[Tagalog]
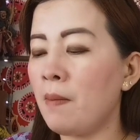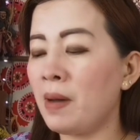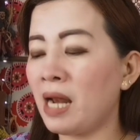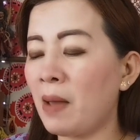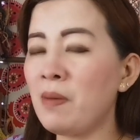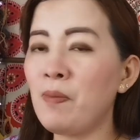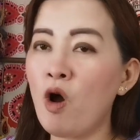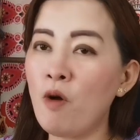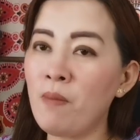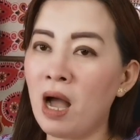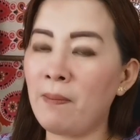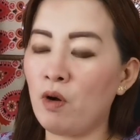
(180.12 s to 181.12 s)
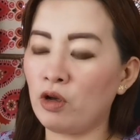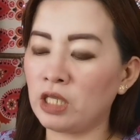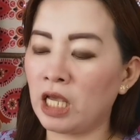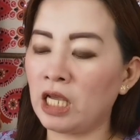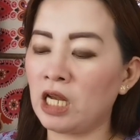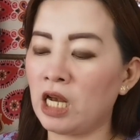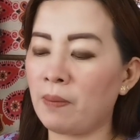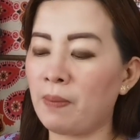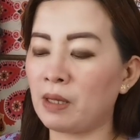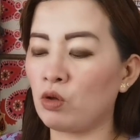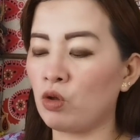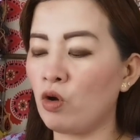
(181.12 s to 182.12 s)
Marami po mga bossing na
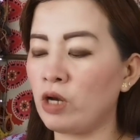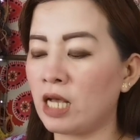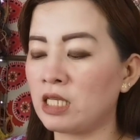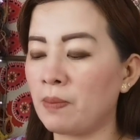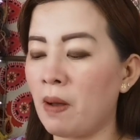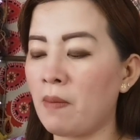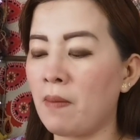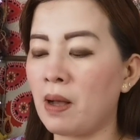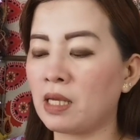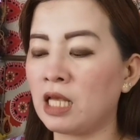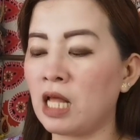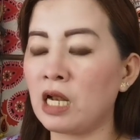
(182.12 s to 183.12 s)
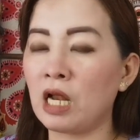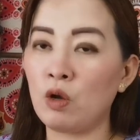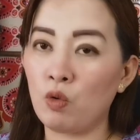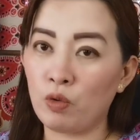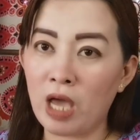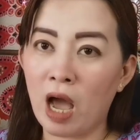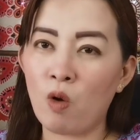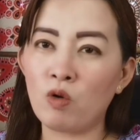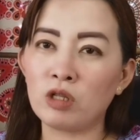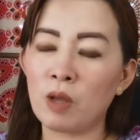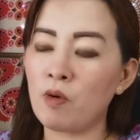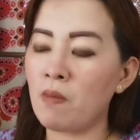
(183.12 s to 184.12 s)
nagpatotoo na sa pamamagitan ng luya.
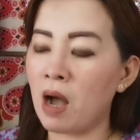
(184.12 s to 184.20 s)
Ultimo